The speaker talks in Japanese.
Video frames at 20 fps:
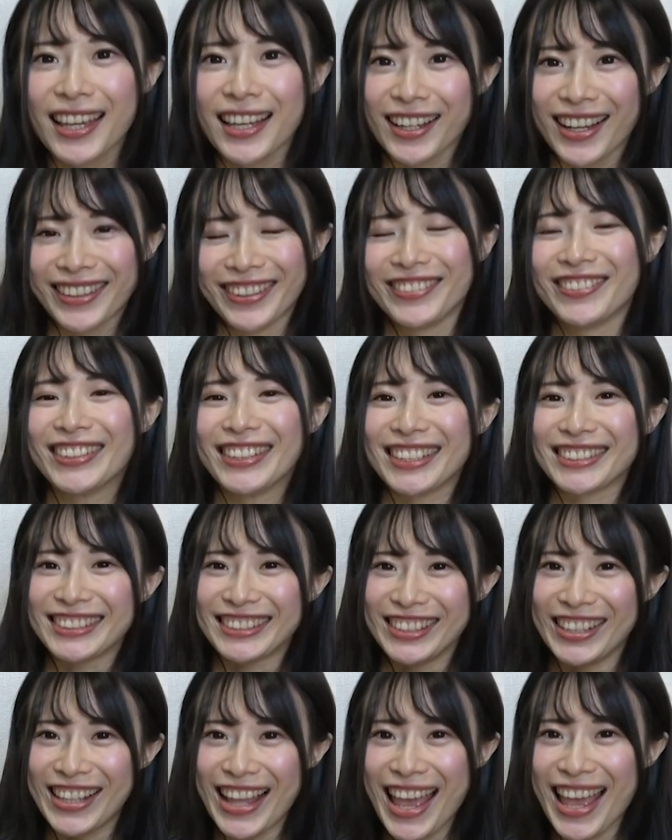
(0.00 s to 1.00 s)
あの、
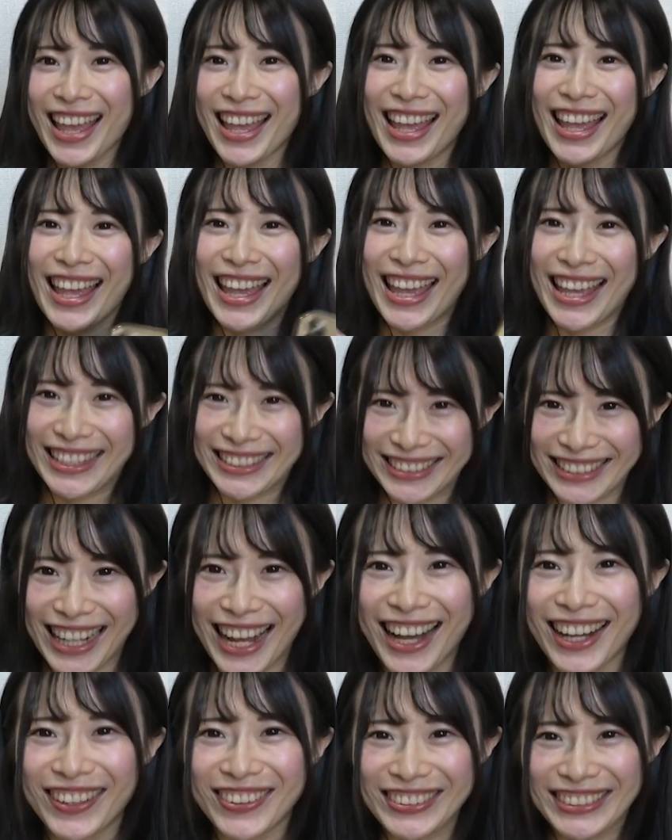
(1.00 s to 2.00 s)
私のね、エッチな
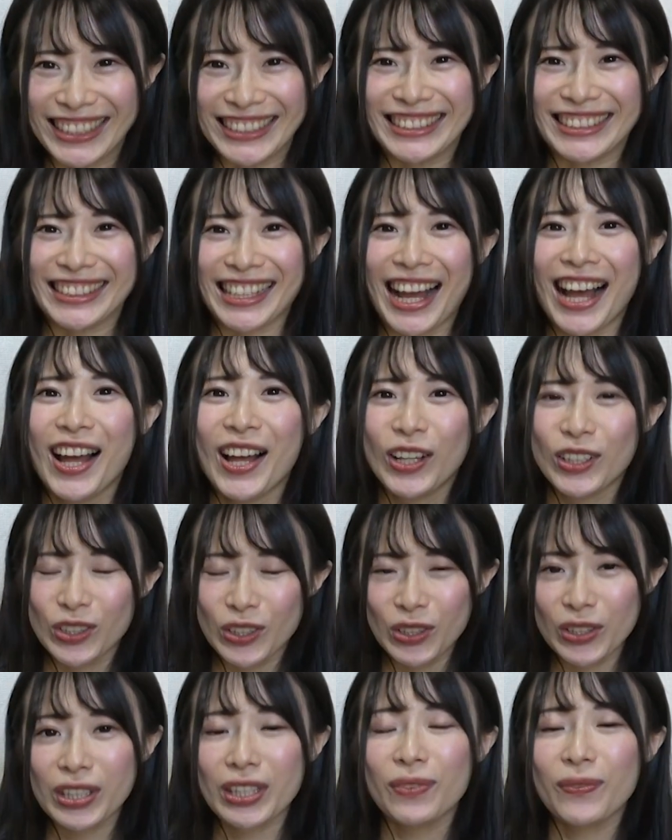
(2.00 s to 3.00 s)
お写真が
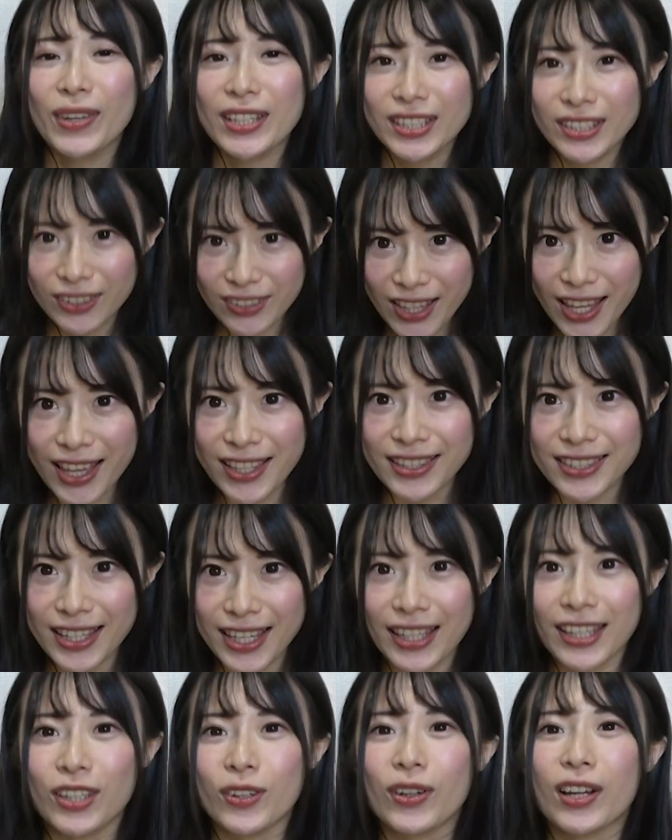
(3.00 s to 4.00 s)
届きますので、ぜ
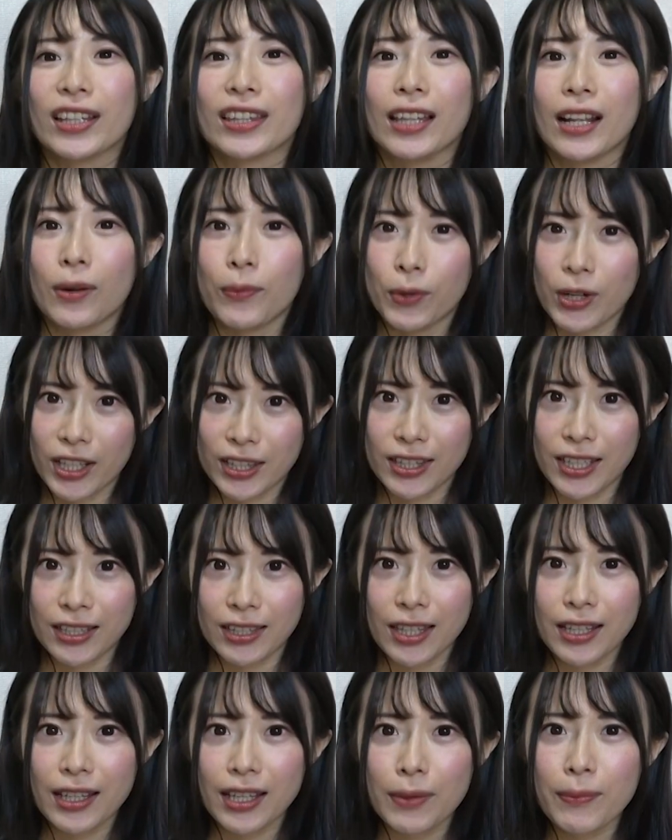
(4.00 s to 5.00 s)
ひよかったらもらってい
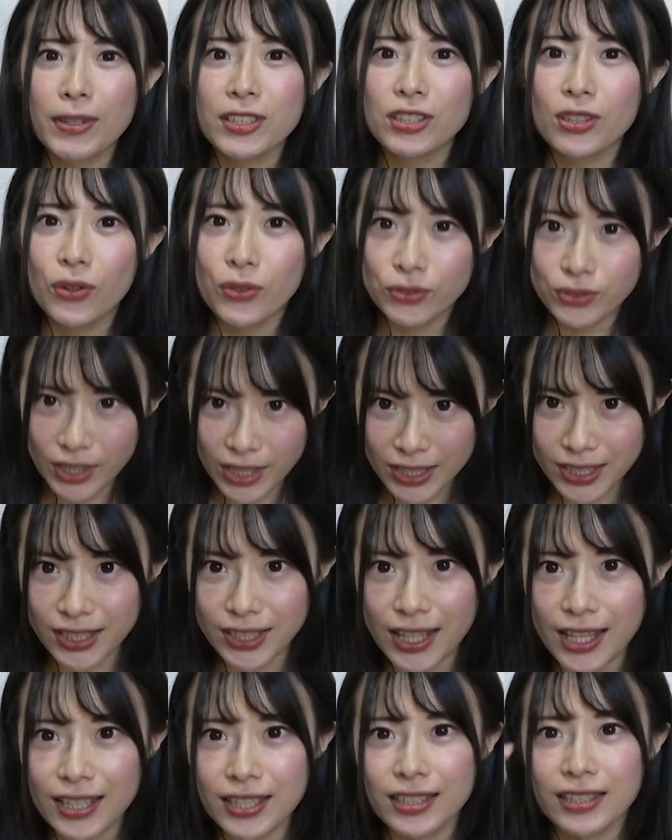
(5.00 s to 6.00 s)
ただけますと嬉しい
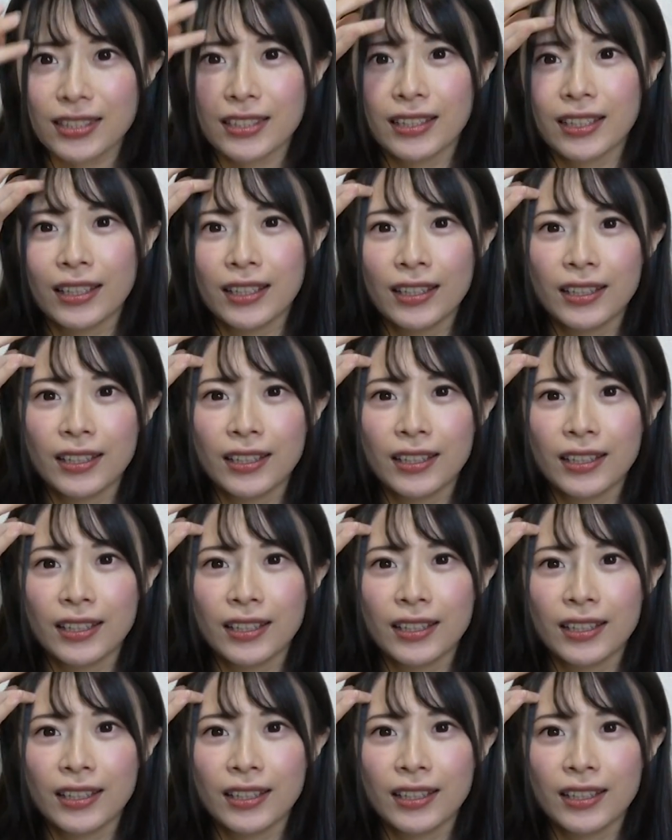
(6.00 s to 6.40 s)
です。